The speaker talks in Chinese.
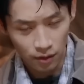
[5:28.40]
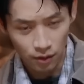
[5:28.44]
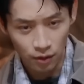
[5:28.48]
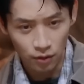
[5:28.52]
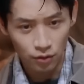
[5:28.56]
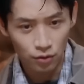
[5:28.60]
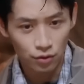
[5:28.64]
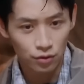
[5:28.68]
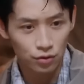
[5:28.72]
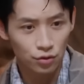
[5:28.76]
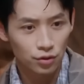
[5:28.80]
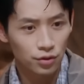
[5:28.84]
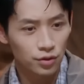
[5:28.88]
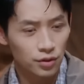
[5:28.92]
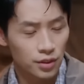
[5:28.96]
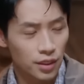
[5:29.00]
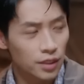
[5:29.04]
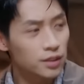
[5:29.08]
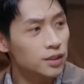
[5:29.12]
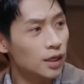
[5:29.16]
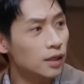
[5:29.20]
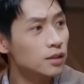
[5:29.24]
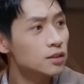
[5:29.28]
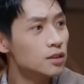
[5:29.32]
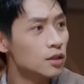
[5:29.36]
然后我就也
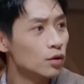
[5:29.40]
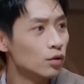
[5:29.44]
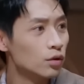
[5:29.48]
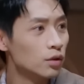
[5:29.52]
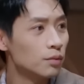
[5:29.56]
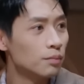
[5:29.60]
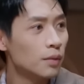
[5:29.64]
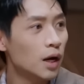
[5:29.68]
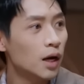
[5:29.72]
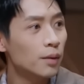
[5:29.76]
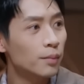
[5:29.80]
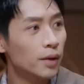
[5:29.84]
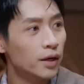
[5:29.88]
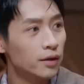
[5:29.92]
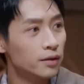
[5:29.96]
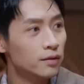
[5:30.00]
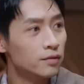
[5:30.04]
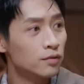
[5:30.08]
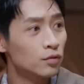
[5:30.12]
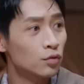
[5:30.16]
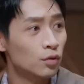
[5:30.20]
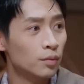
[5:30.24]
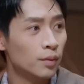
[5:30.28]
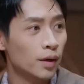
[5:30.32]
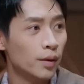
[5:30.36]
想起了我的妈妈，因
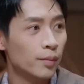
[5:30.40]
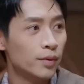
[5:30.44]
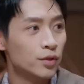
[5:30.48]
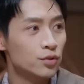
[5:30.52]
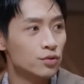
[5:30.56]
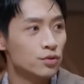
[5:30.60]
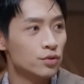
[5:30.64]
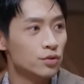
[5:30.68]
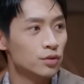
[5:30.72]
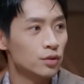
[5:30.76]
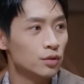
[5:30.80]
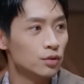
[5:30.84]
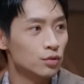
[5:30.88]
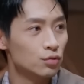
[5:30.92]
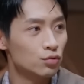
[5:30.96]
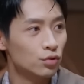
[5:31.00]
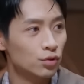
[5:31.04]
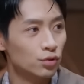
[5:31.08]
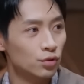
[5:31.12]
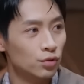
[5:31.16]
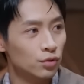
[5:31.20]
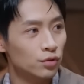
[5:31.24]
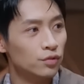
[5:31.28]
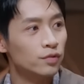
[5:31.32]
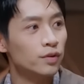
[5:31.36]
为我妈妈就是做
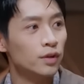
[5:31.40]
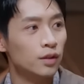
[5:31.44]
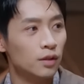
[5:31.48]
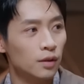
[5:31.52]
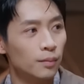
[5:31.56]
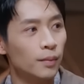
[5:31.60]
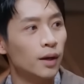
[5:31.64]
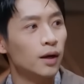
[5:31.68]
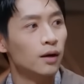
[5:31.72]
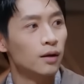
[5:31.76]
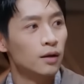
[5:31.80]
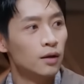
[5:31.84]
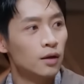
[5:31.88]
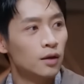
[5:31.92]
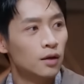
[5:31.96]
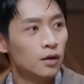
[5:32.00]
牛肉粉的嘛。